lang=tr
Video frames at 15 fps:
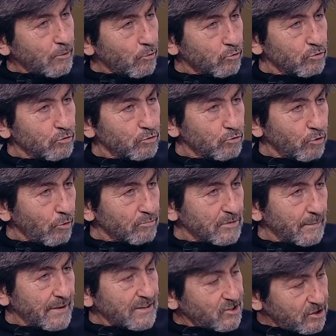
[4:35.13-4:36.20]
Yani o günkü
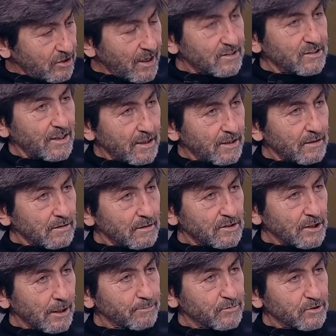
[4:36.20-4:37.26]
yorumunda ben şikayetle
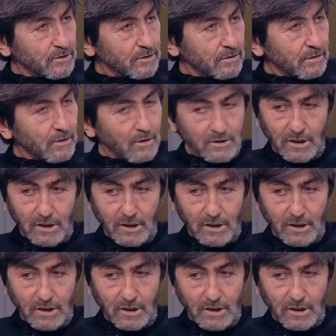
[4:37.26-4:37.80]
yaptığını,